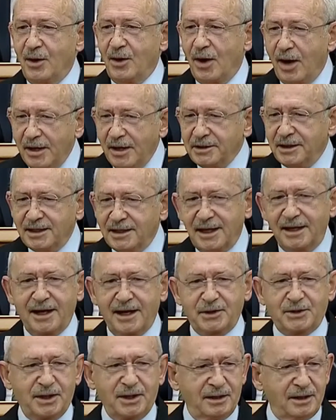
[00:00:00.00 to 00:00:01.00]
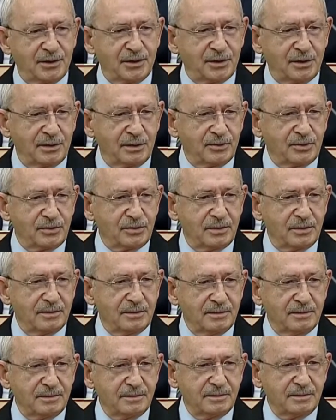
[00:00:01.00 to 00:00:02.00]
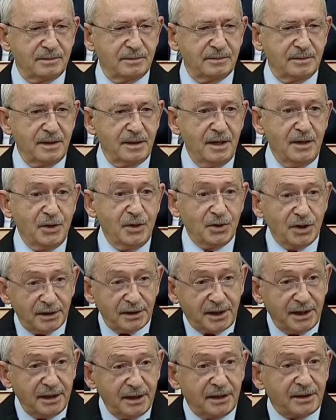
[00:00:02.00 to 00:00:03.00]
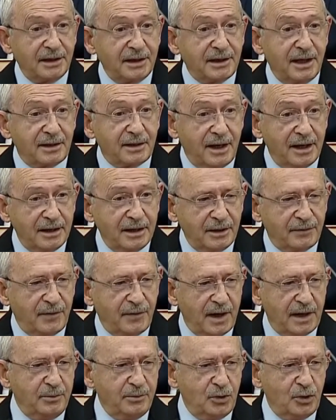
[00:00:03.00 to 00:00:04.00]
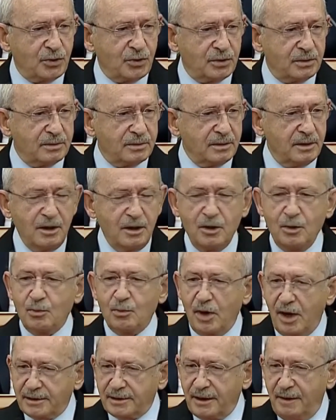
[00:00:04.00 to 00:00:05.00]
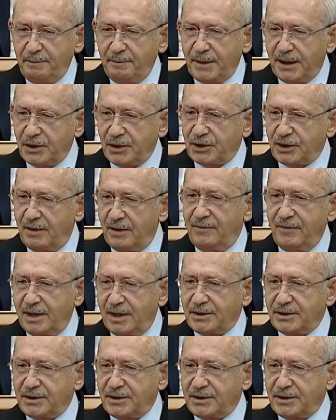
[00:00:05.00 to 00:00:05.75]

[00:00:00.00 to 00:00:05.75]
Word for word: Hangi gerekçeyle çalışıyor? Yeteri kadar aylık vermiyorsun. Bu adam perişan